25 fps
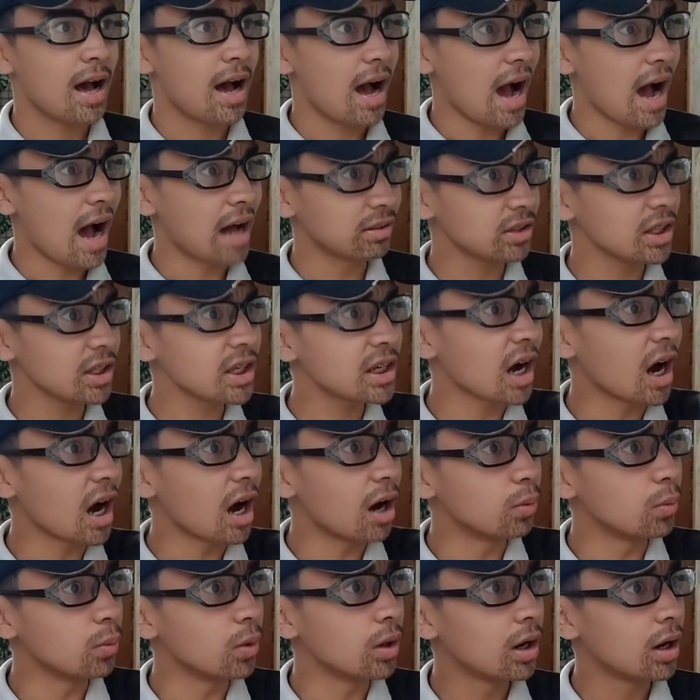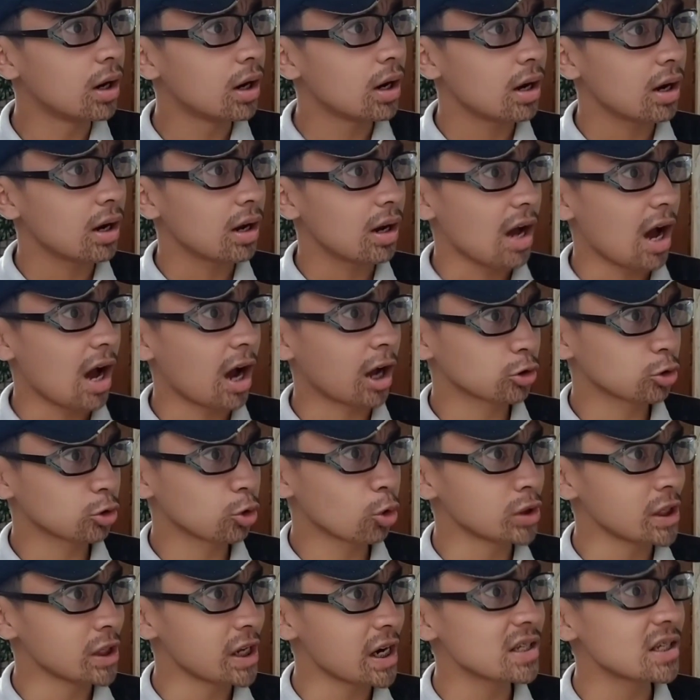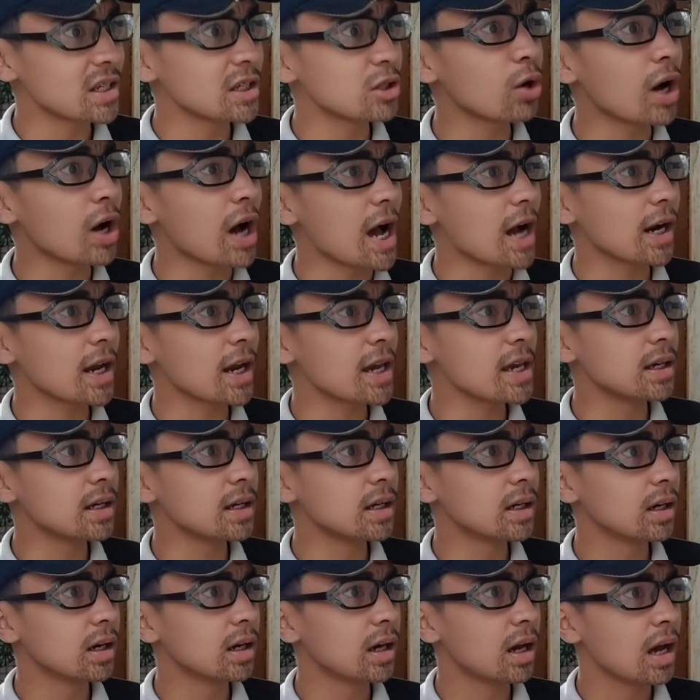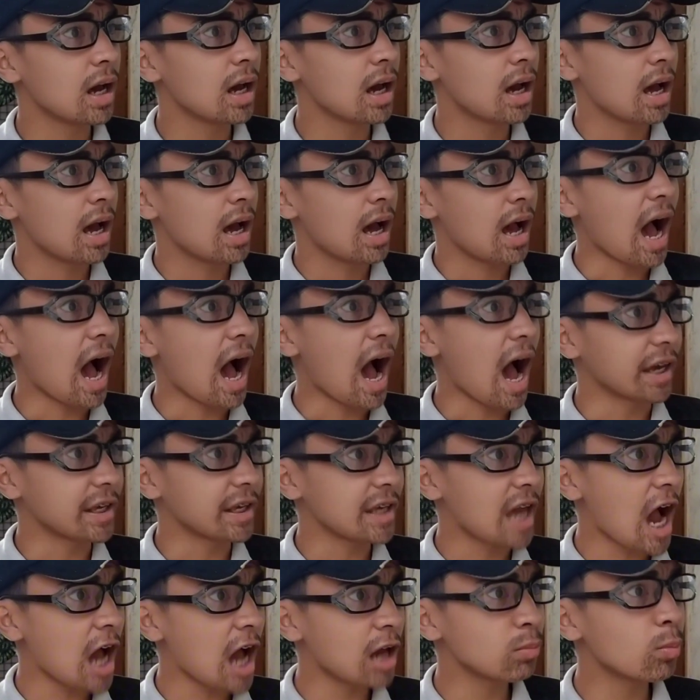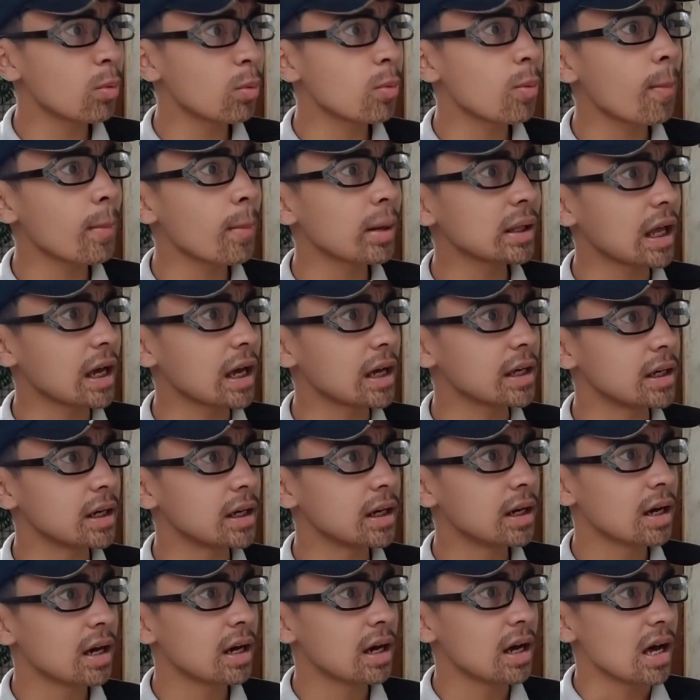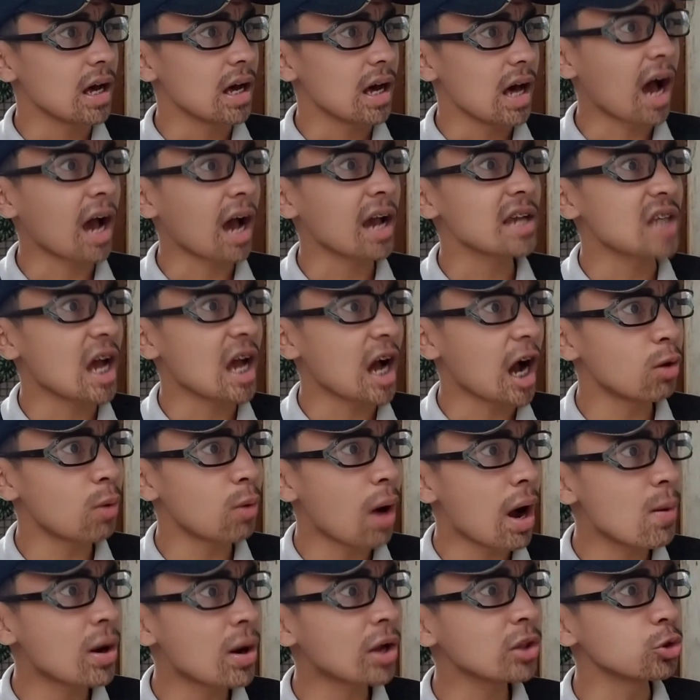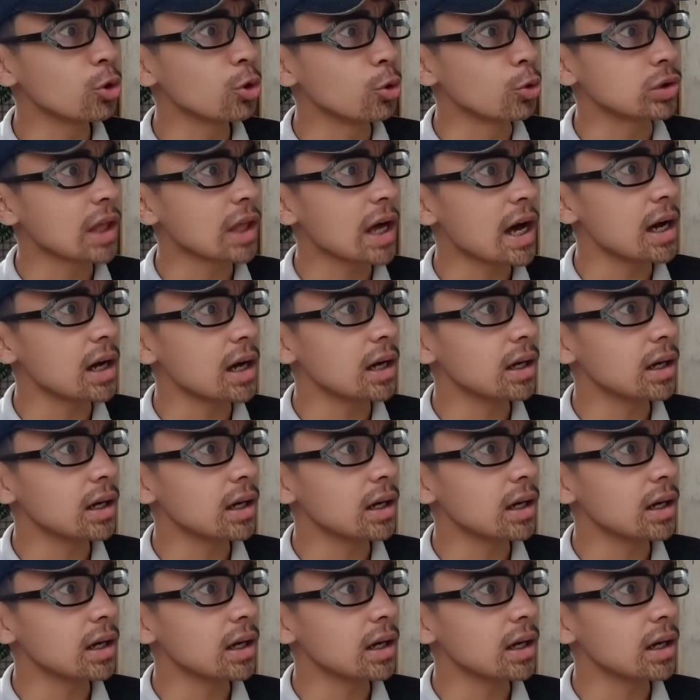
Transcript: At ikaw, ang tunay na sinungaling. Hahayaan mo mamatay ang isang kawawang tuta.